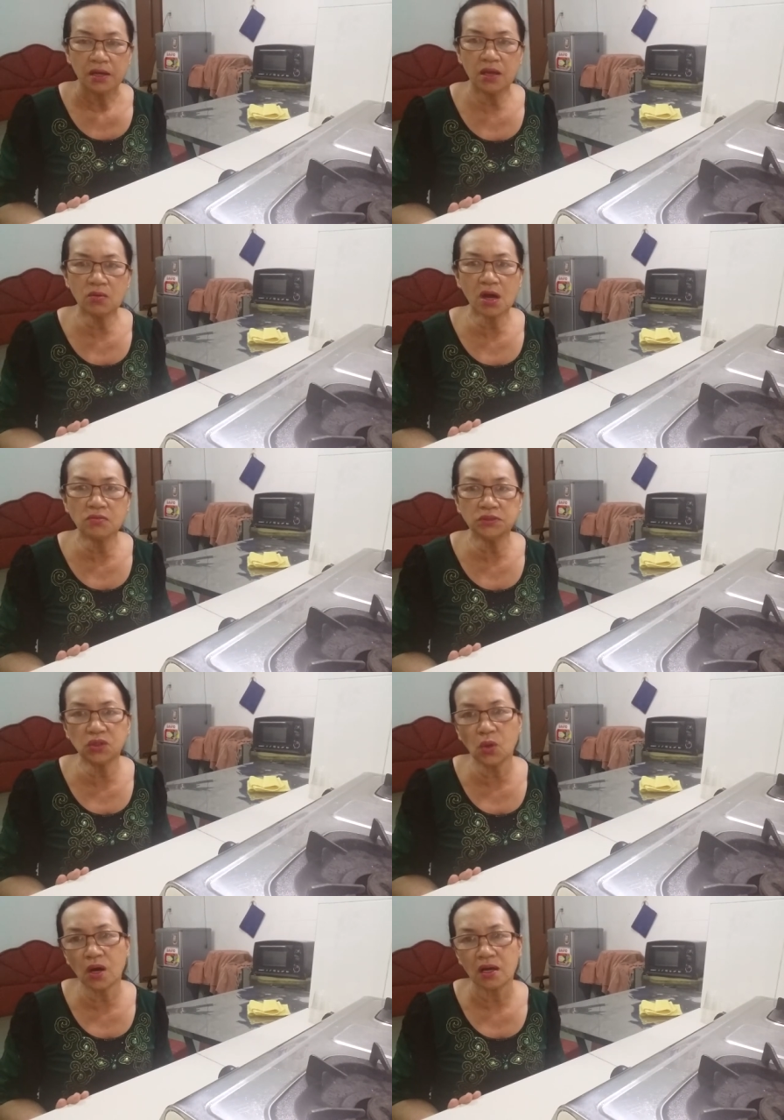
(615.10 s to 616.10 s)
nếu nó không
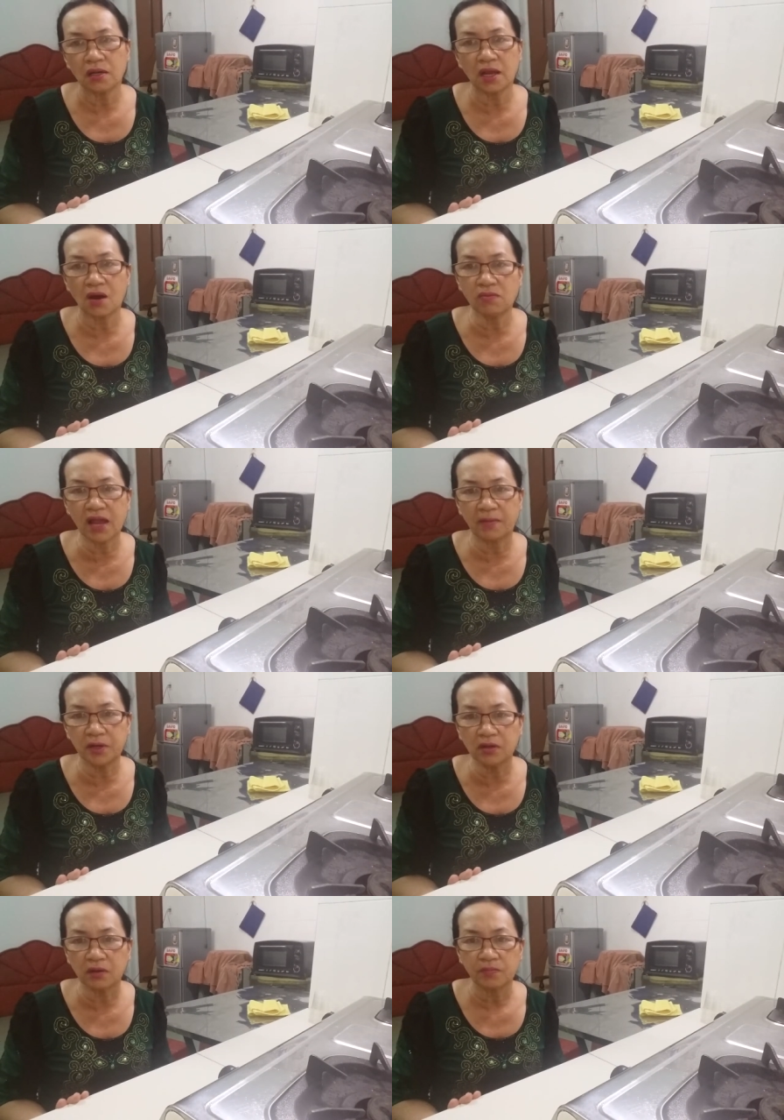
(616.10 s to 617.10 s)
chua là không
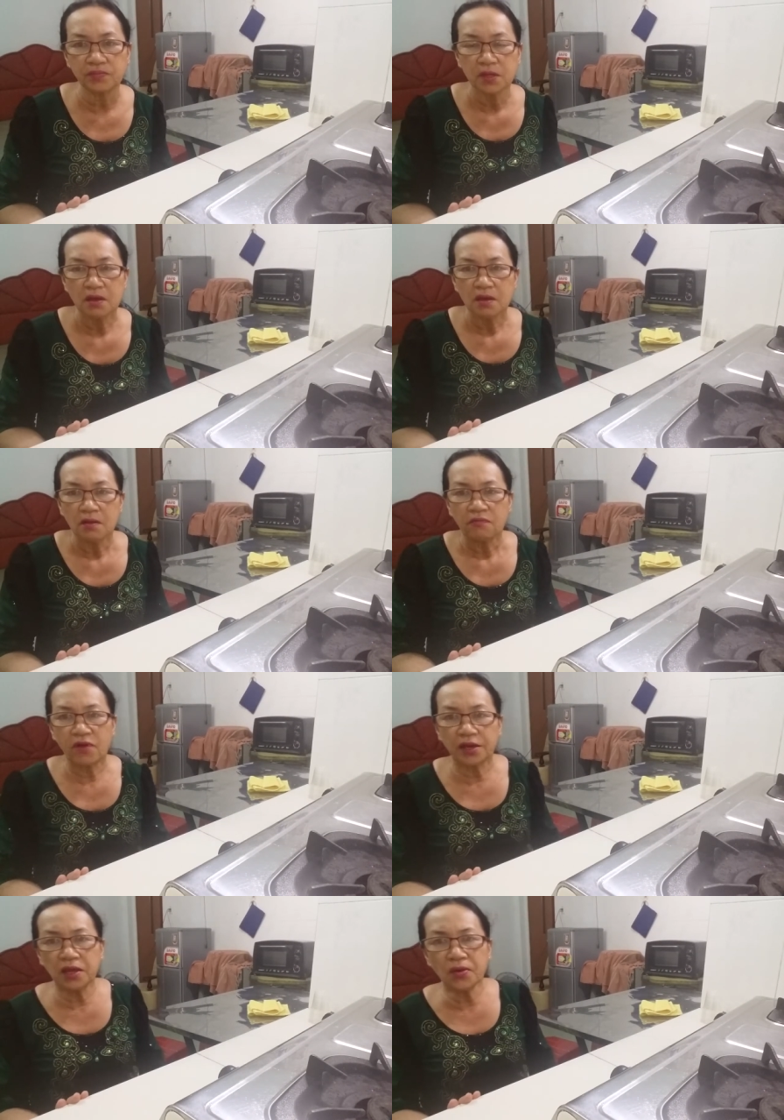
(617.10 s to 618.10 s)
làm được
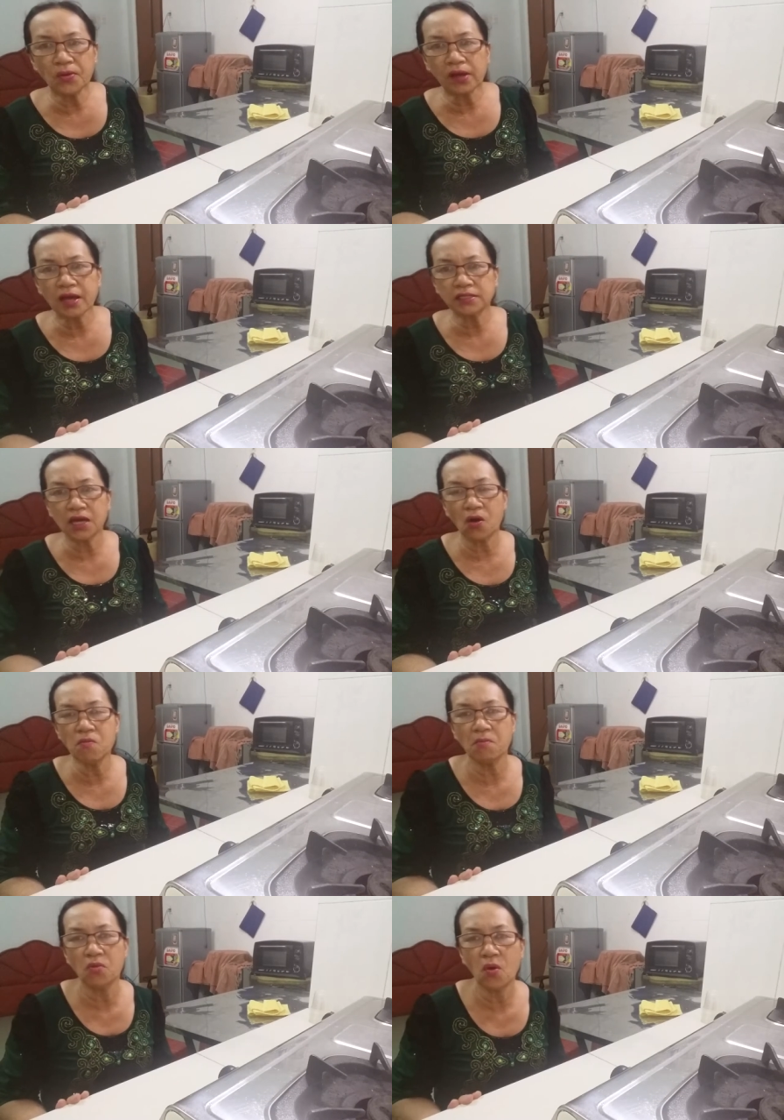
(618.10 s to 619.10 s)
và nếu các cháu
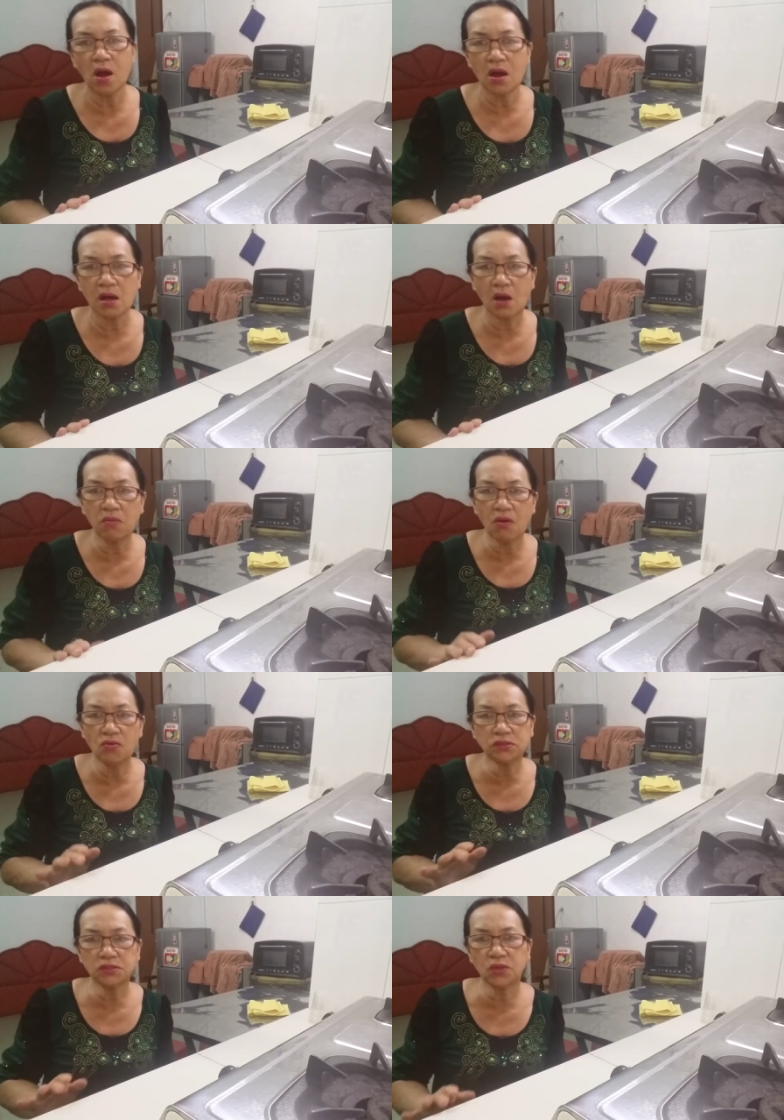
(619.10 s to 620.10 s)
mà mua không có
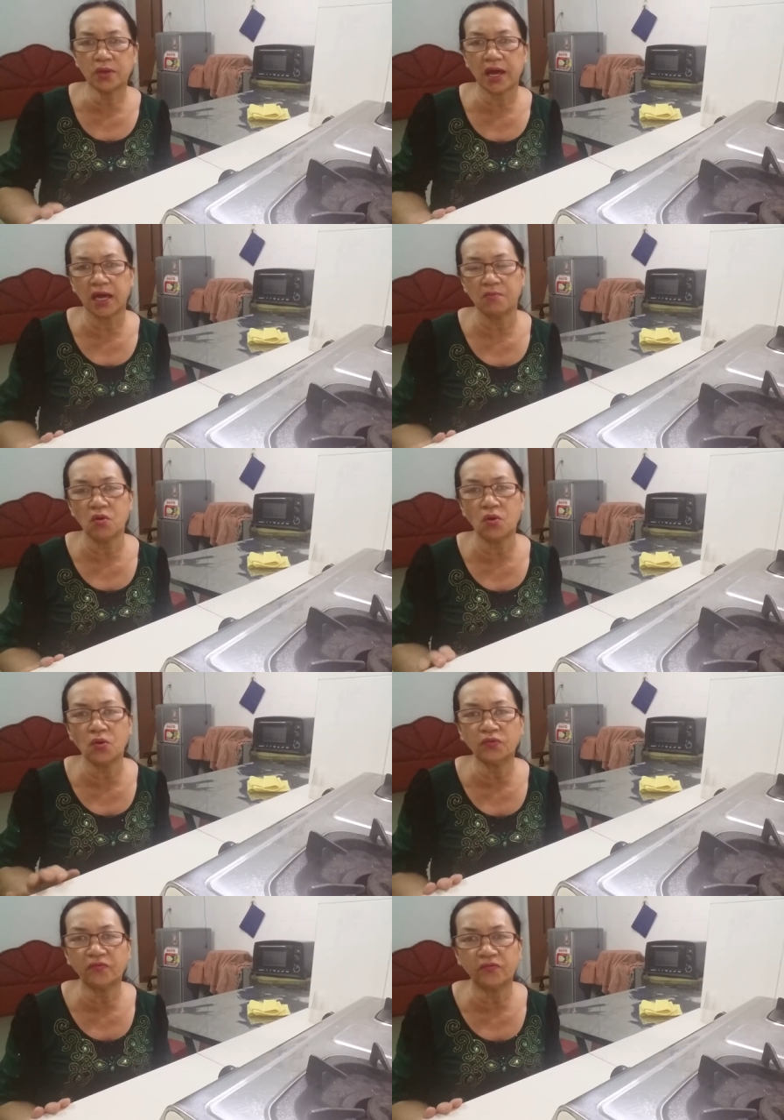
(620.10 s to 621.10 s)
hũ sữa chua này mua
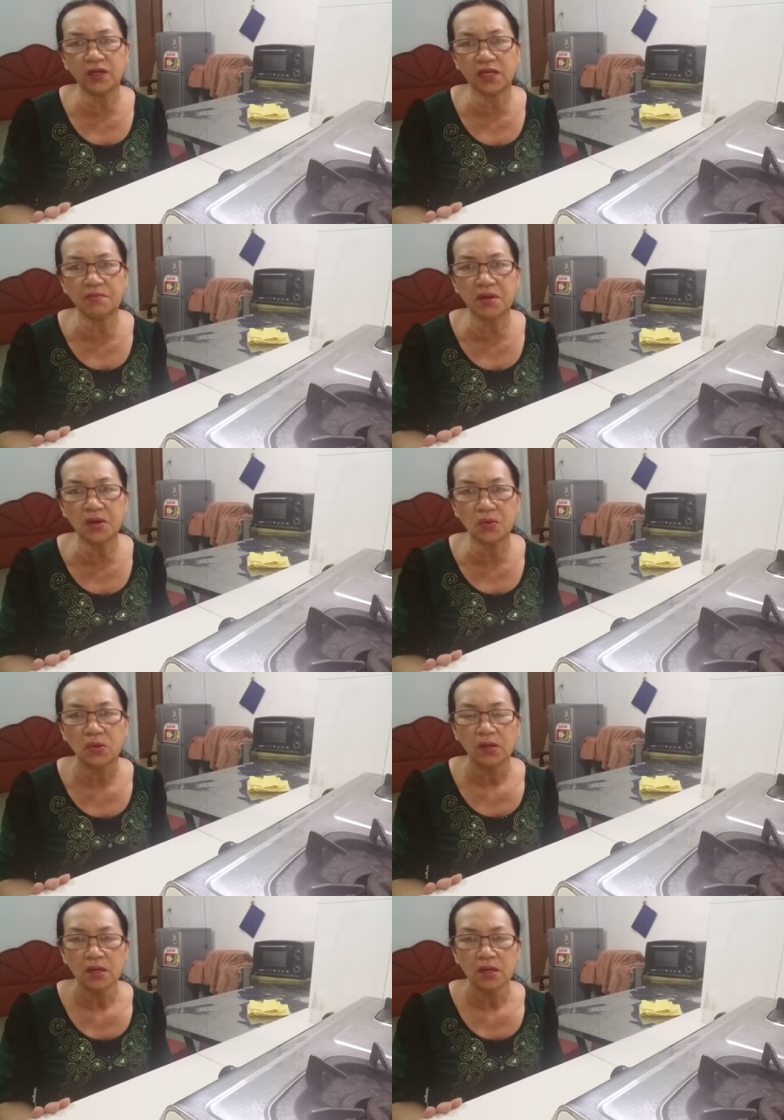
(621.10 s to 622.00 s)
hũ Vinamilk